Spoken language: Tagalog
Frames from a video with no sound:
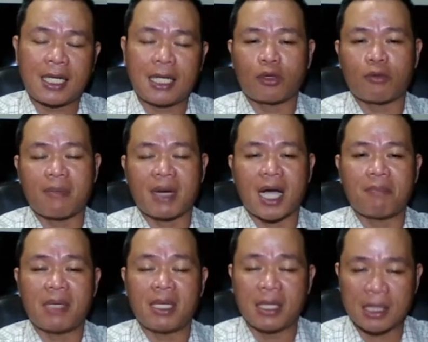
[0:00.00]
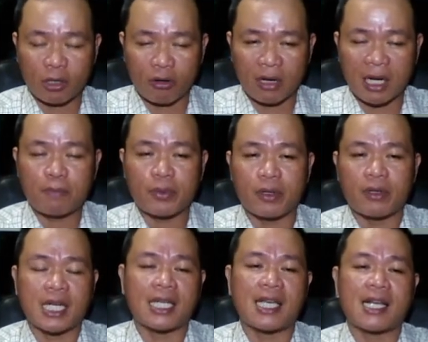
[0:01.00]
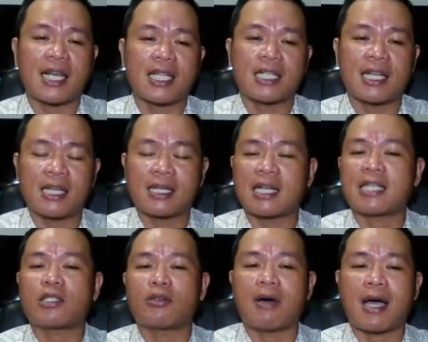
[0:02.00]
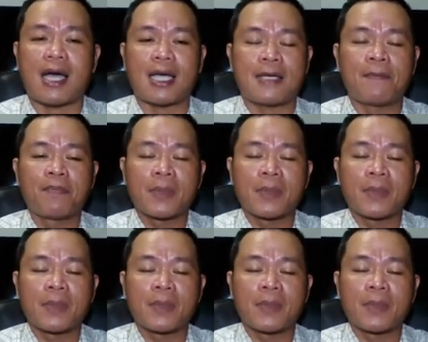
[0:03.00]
itong mga ministro rin po ng Iglesia ni Kristo ay